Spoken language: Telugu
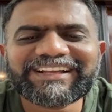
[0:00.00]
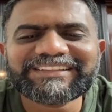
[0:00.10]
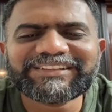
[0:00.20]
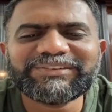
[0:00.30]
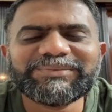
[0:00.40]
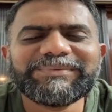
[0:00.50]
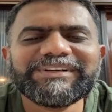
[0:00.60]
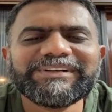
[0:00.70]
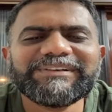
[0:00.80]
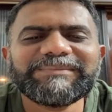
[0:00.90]
అక్కడ అతను
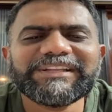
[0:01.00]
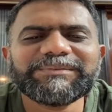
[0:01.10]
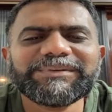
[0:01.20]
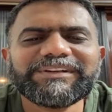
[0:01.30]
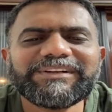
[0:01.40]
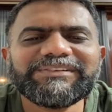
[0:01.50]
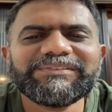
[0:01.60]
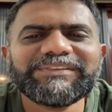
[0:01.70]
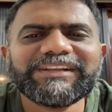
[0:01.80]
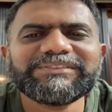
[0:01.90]
బా బాధపడినాడు
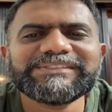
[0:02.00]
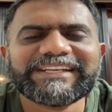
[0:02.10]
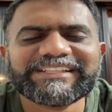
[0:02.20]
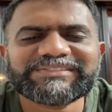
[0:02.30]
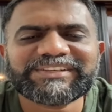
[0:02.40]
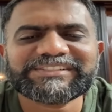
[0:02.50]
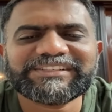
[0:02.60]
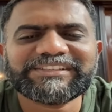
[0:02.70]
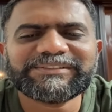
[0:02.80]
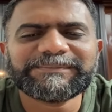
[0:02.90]
వీళ్ళకు
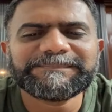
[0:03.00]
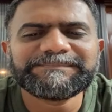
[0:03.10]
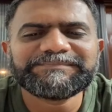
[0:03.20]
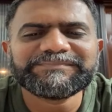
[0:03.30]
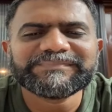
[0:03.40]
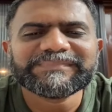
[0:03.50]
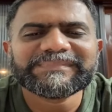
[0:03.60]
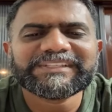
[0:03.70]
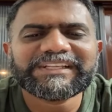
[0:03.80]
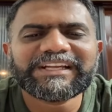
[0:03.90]
సాటిస్ఫాక్షన్ లేదు
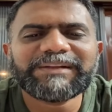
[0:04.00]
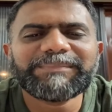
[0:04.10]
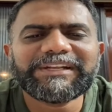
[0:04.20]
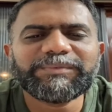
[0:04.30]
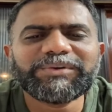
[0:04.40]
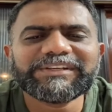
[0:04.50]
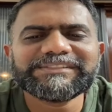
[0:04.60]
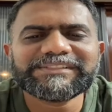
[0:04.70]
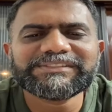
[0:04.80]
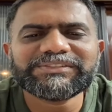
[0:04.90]
అలా మల్టిపుల్
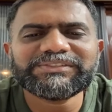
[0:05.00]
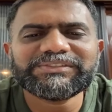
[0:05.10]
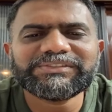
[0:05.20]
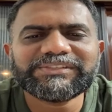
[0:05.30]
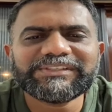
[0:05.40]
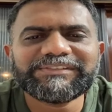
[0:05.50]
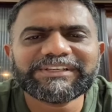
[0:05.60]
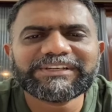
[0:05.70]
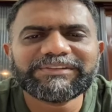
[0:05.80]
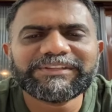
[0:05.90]
రీజన్స్తో ఈ
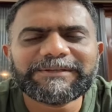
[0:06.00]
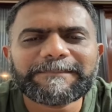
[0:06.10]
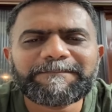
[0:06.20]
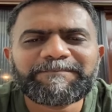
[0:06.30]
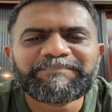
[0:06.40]
విధంగా ఉంది